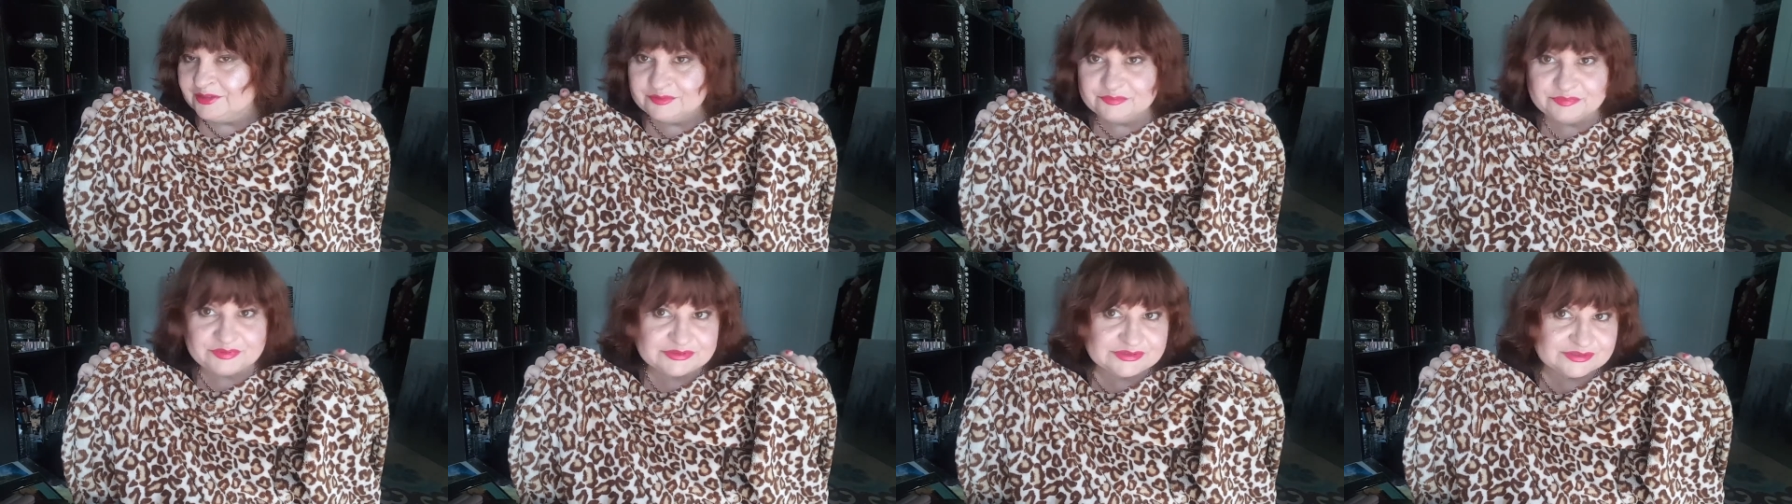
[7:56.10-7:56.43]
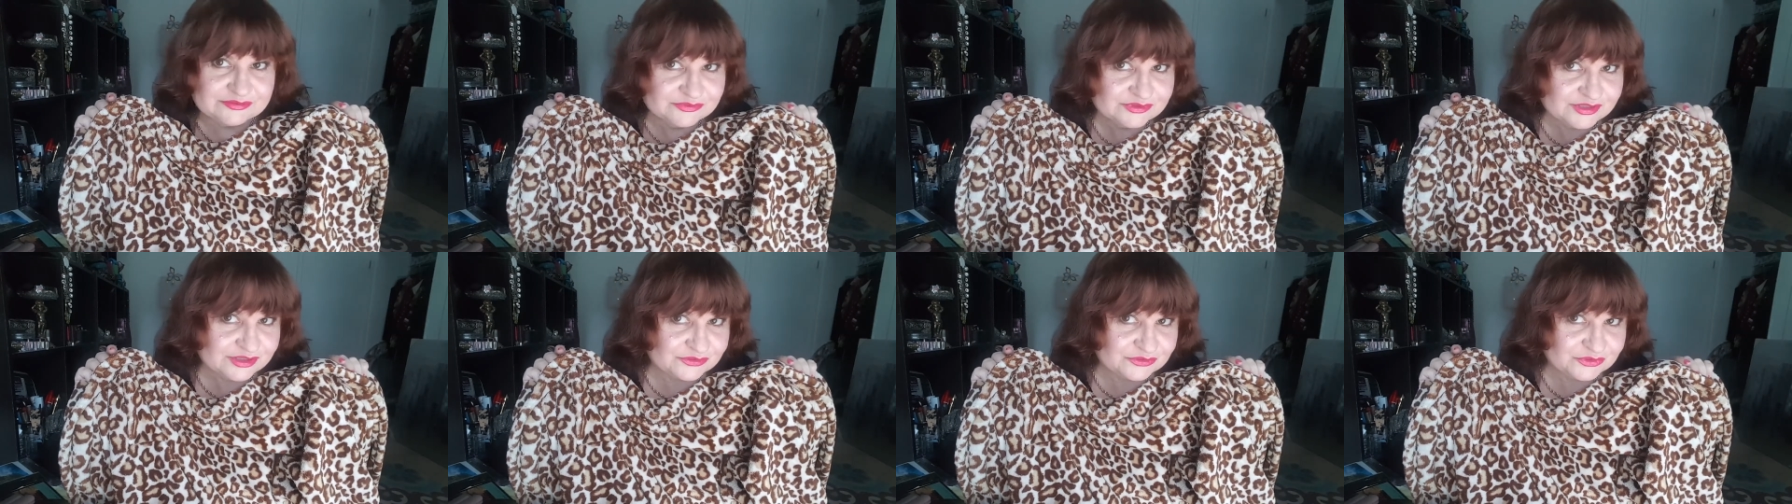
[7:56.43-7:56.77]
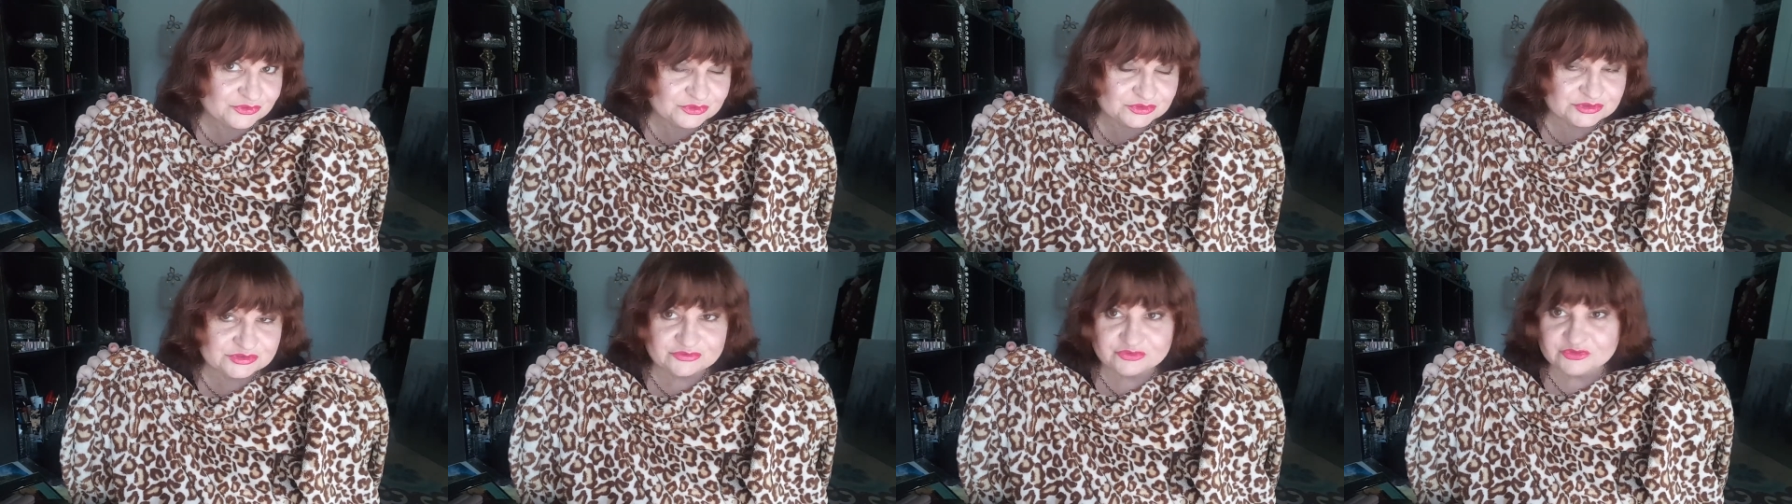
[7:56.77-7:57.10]
Поэтому я
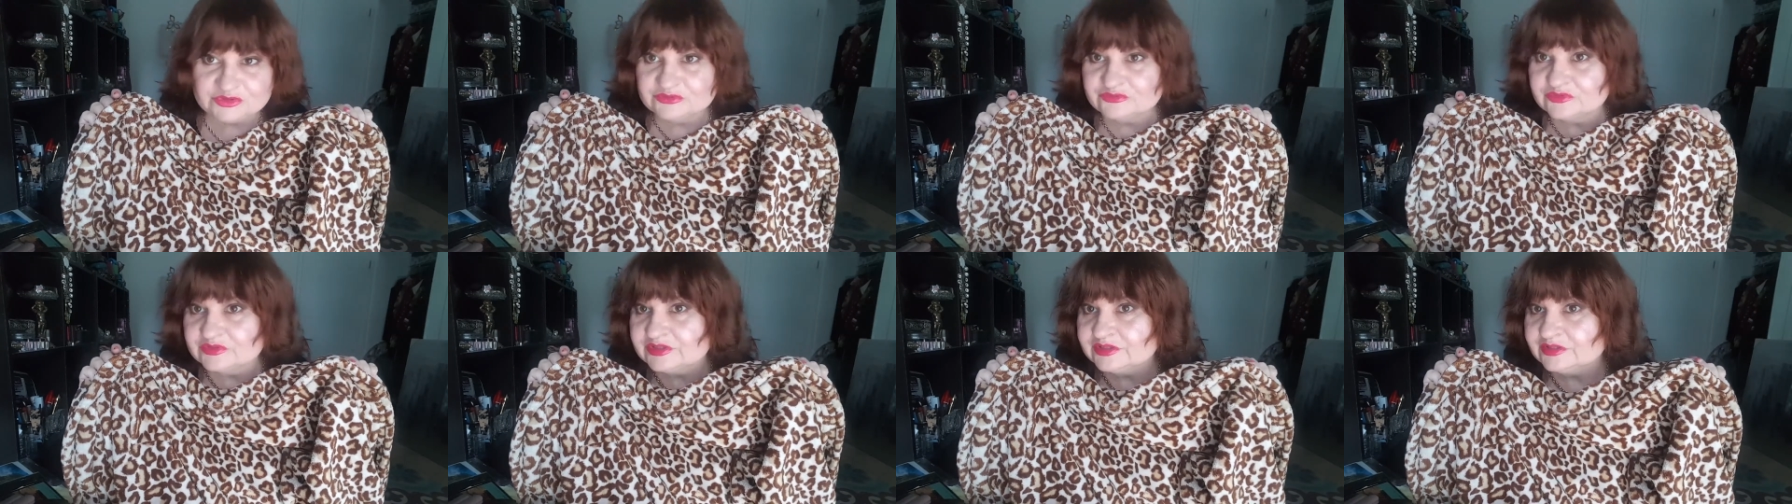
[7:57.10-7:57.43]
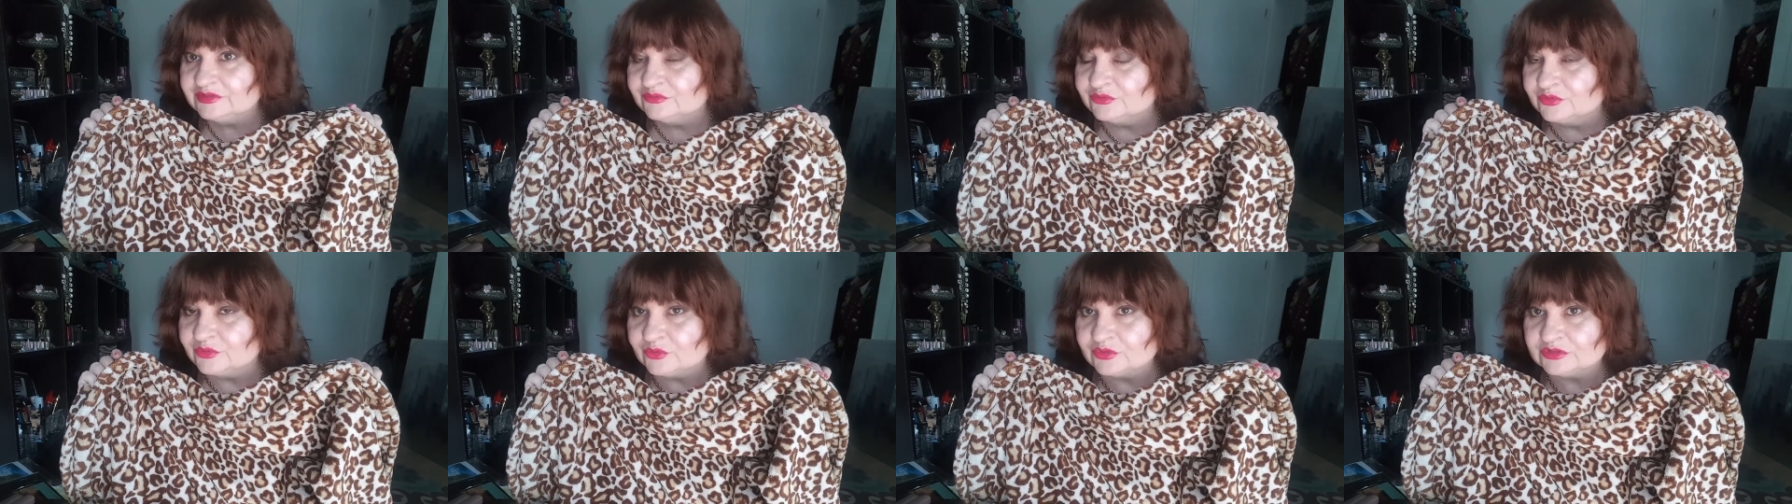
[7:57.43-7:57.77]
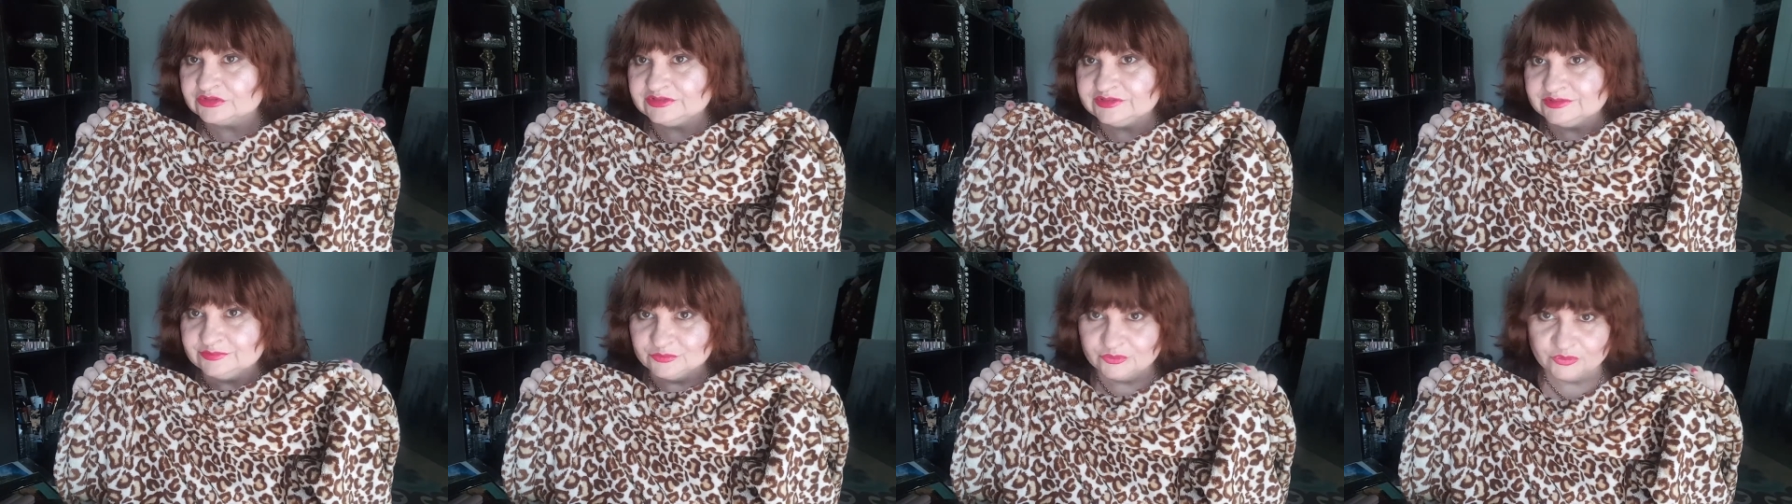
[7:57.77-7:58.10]
тоже его не выкидываю. А
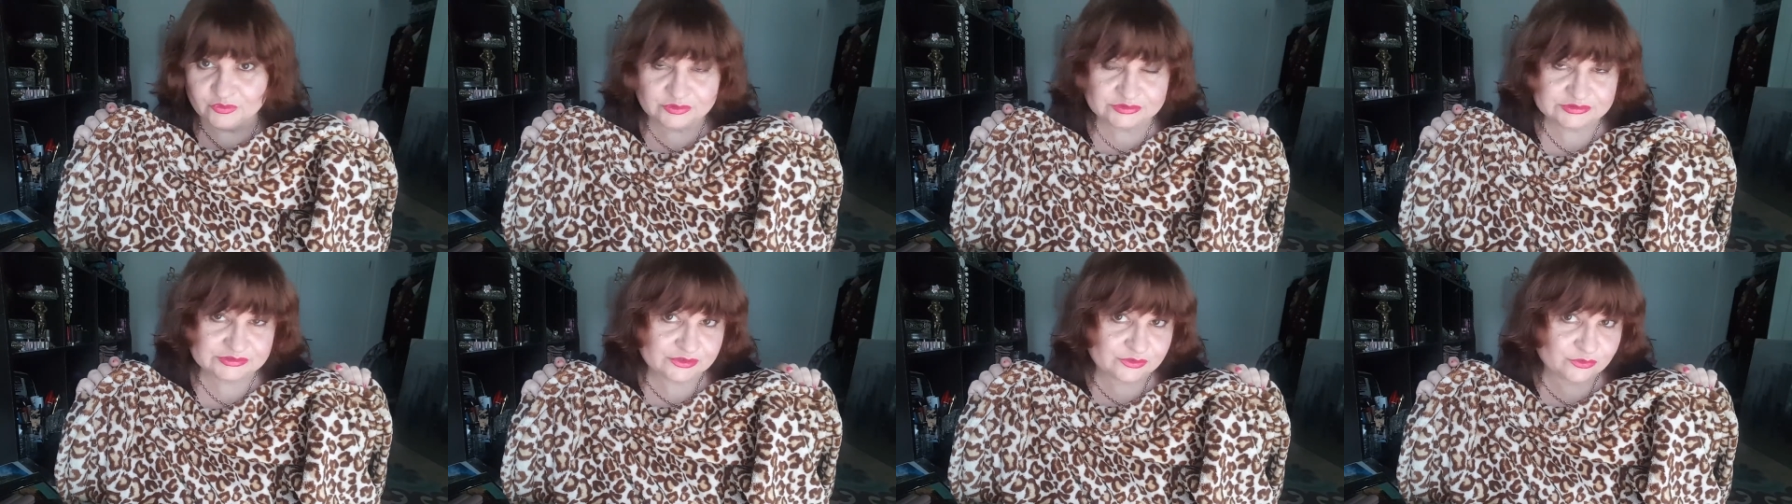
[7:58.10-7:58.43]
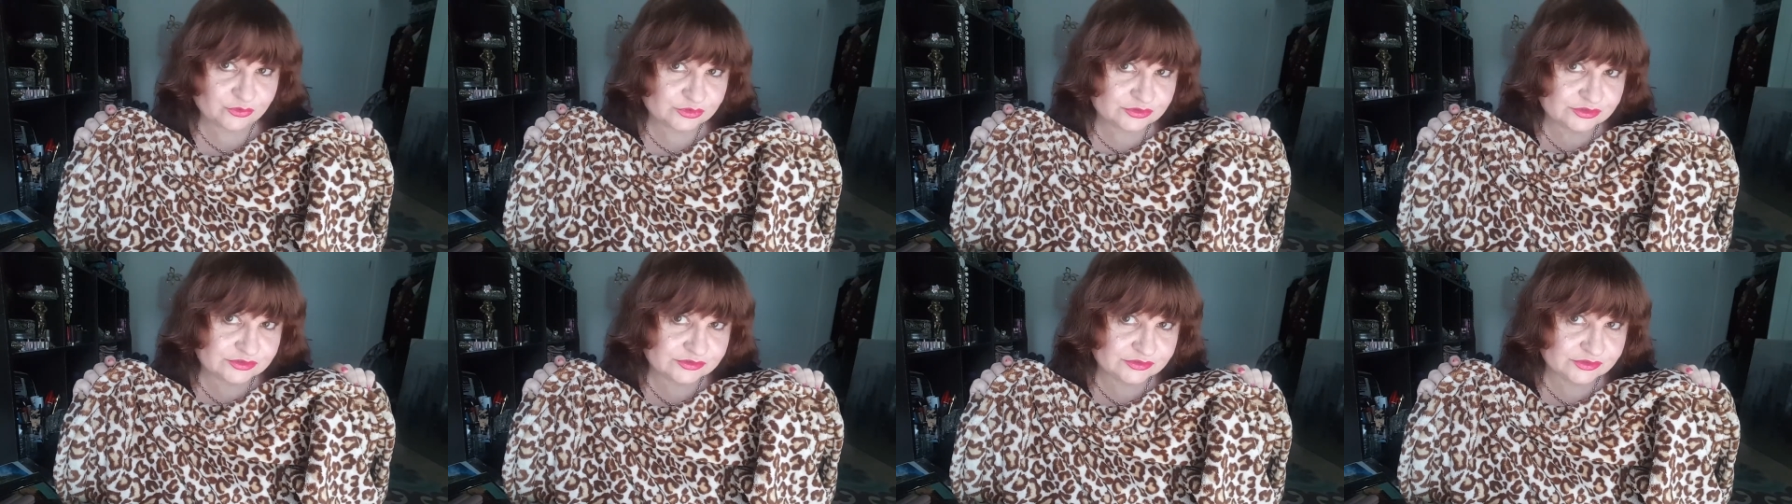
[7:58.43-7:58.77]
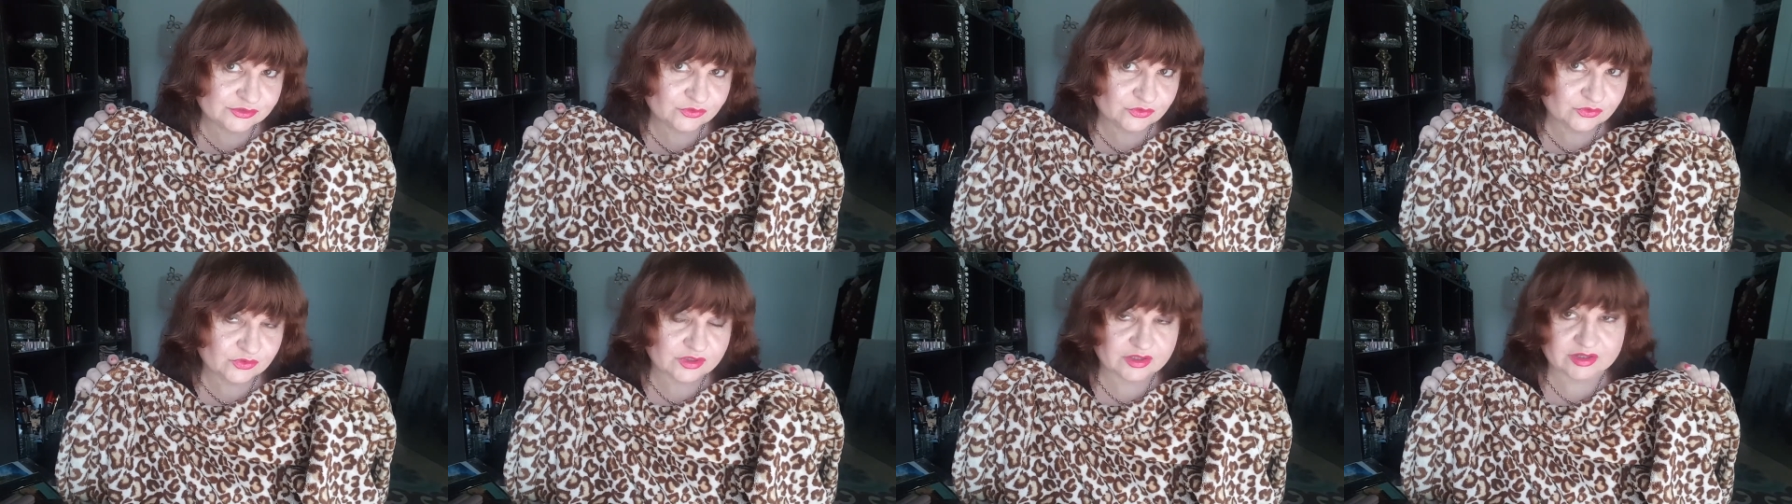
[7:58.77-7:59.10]
зимой заходит
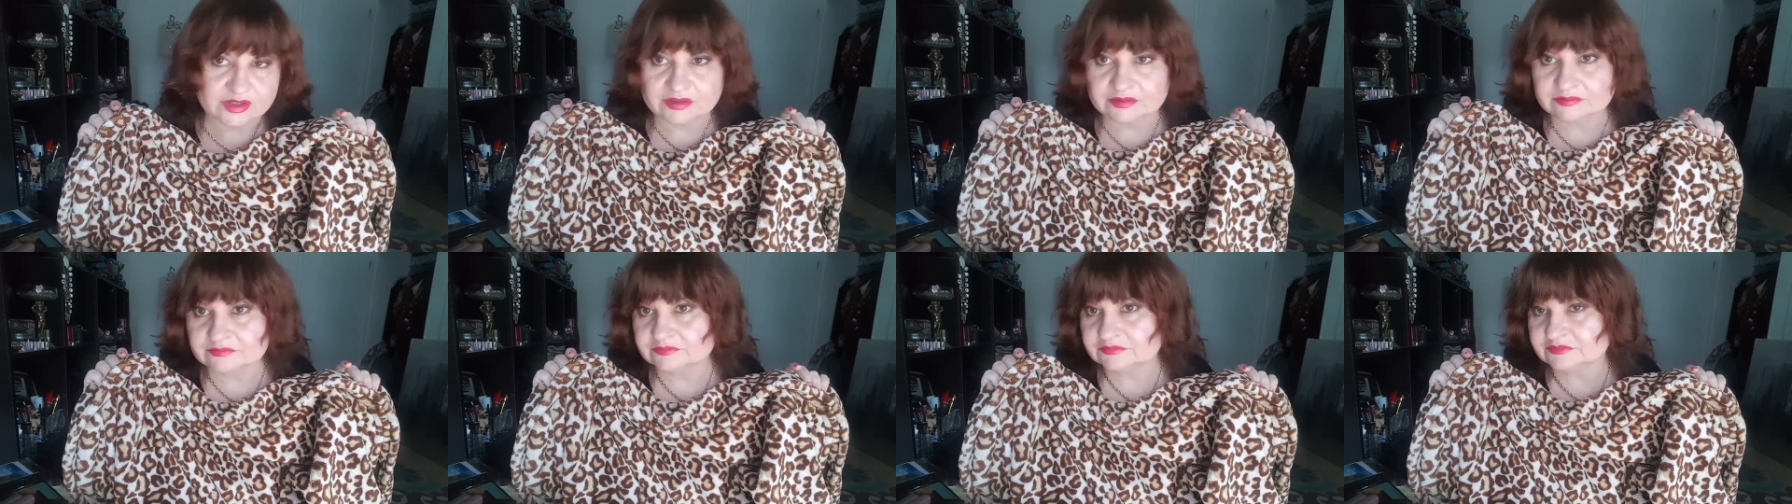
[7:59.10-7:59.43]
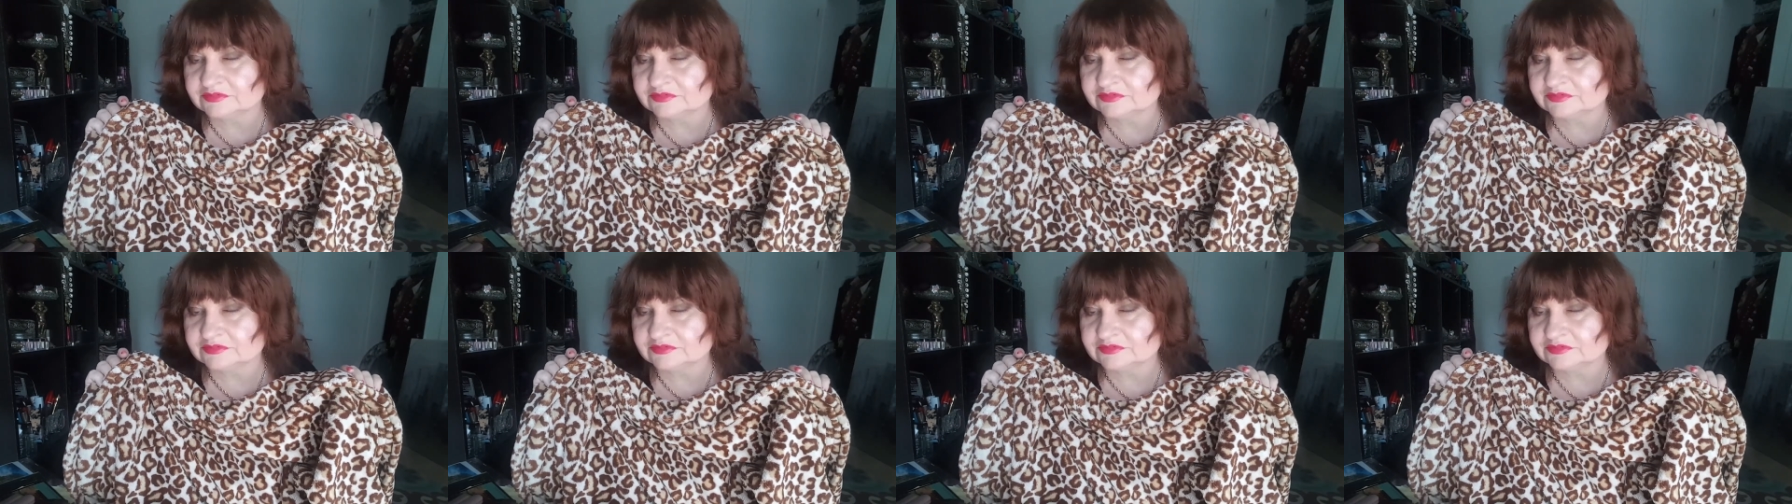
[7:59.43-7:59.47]
на ура.